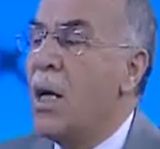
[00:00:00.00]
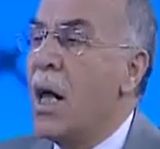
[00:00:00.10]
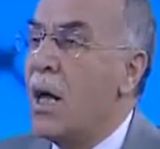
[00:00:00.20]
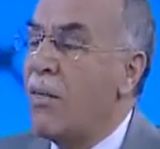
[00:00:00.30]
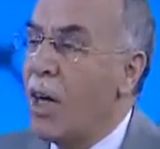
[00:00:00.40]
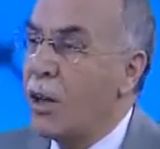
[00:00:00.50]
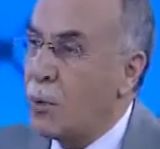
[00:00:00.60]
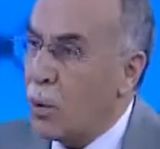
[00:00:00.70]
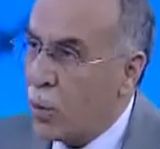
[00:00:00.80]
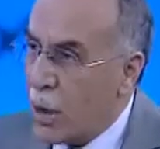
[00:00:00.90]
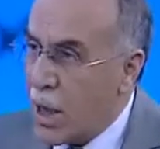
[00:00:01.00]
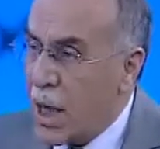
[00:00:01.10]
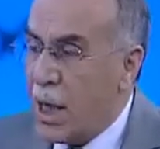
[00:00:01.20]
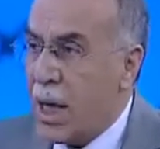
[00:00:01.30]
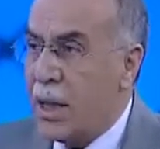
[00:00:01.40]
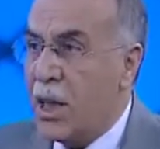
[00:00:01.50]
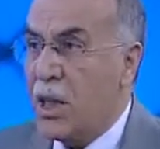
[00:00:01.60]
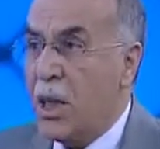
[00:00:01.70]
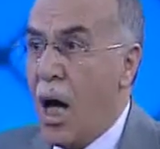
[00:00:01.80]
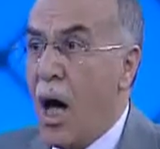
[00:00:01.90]
Neler vaciptir bunları yerine
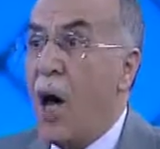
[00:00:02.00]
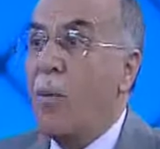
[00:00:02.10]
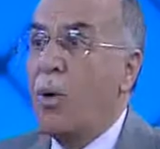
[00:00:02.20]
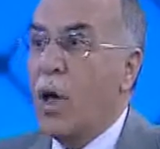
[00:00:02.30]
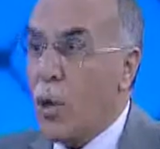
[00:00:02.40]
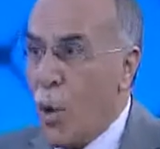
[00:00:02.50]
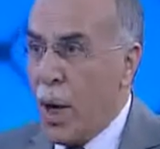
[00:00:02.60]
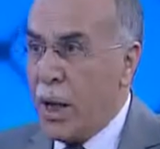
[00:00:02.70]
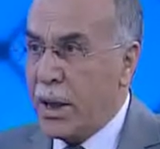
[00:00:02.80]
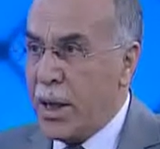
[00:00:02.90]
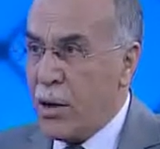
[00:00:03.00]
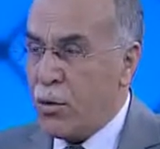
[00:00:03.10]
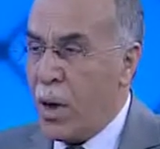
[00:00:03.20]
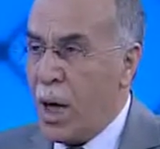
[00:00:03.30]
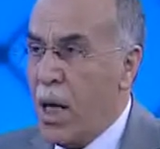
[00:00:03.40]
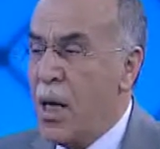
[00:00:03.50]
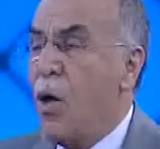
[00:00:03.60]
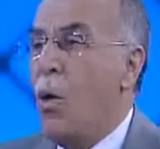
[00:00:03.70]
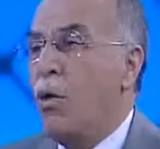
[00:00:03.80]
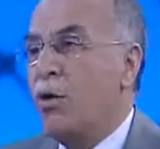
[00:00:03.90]
getirecek. Ha bunları öğrendikten sonra
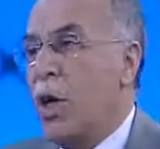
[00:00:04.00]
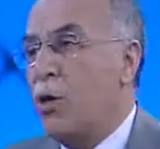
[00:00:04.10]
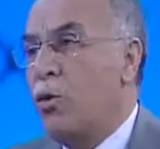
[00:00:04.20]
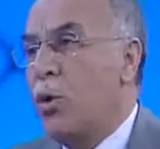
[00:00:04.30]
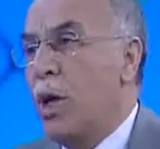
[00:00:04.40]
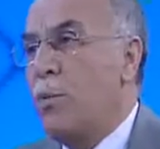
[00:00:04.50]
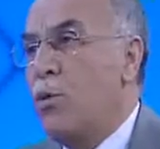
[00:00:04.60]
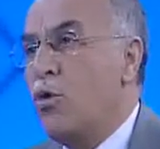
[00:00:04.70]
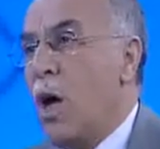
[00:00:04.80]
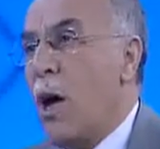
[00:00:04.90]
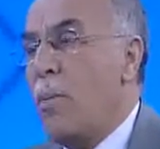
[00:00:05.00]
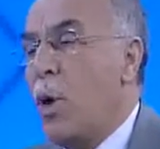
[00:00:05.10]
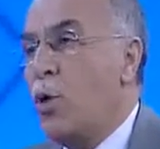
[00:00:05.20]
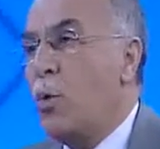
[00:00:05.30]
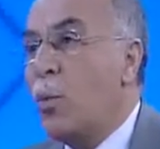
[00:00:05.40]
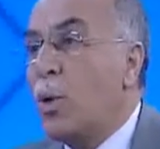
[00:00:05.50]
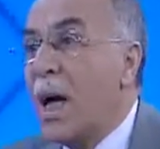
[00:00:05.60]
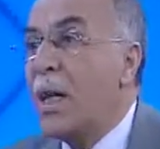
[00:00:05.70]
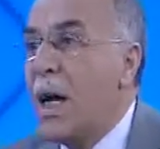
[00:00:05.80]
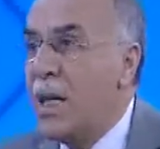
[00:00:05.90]
o sana sünnet, müstahap, mendup
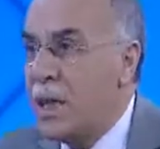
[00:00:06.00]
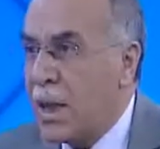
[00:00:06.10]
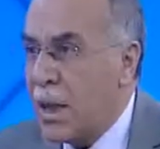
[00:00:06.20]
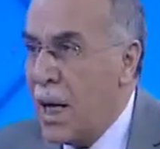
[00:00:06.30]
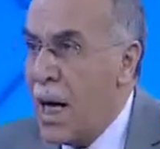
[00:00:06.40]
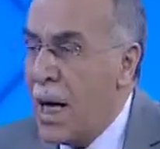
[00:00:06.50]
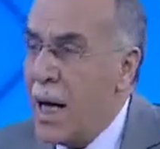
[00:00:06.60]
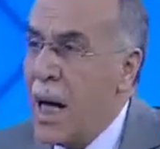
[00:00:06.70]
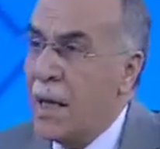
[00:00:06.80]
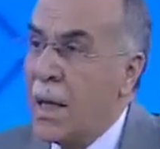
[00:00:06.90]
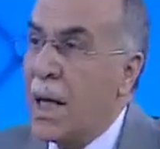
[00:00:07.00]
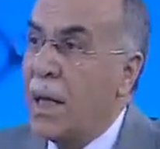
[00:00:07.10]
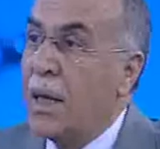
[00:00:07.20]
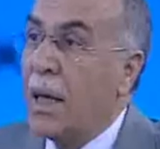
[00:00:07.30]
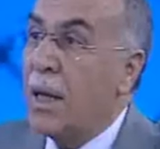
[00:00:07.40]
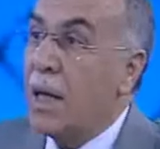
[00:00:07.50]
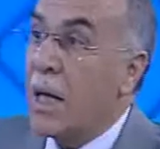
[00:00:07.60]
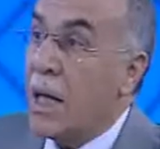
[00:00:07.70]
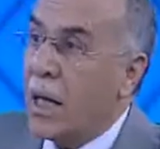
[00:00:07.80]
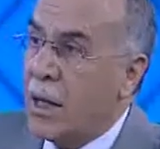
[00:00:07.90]
bunları da aynı şekilde elinden geldiği kadar
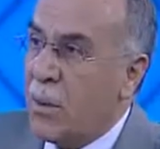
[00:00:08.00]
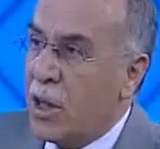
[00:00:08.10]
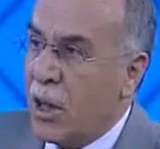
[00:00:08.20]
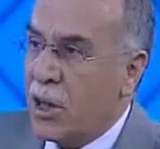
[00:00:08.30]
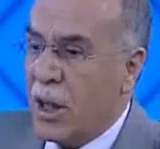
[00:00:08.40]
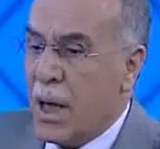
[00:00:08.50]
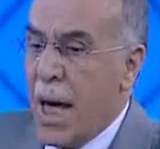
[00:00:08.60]
yerine getirmeye çalışacak.